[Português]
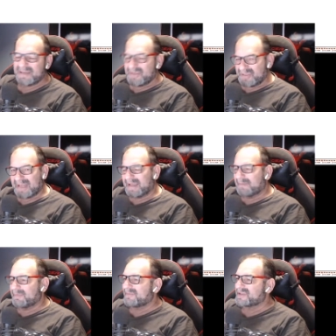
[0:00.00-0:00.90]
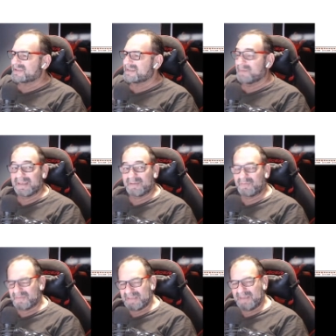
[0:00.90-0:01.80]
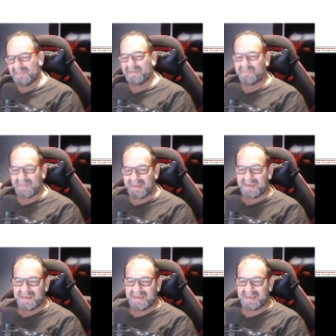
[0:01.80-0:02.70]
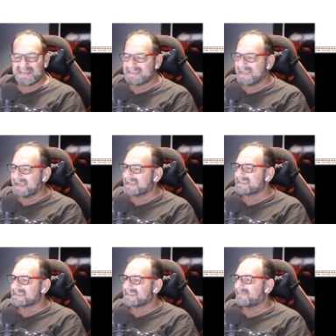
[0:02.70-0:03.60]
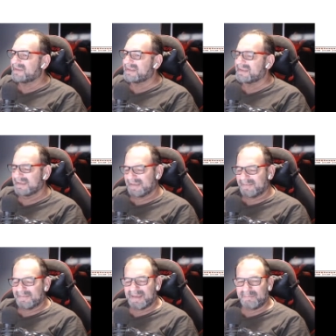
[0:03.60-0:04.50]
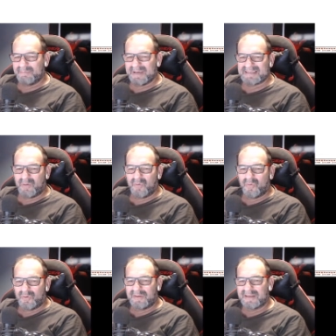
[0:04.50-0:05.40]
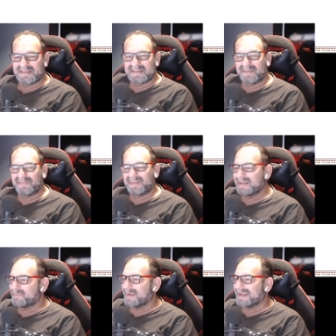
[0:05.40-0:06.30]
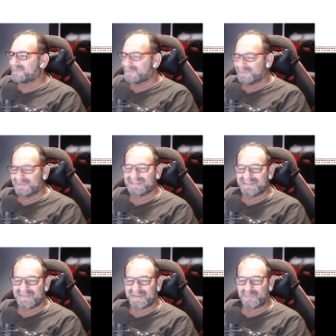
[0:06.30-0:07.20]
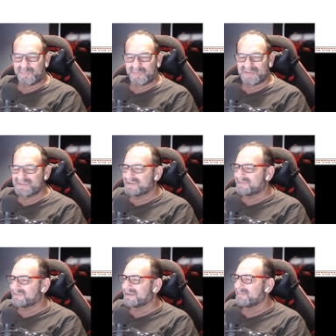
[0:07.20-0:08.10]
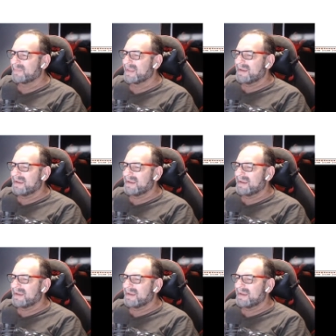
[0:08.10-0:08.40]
já dá para fechar a semana, inclusive é, é encerrar sexta-feira, é, passar o rodo na sexta-feira, limpar tudo, se tiver tudo positivo, né?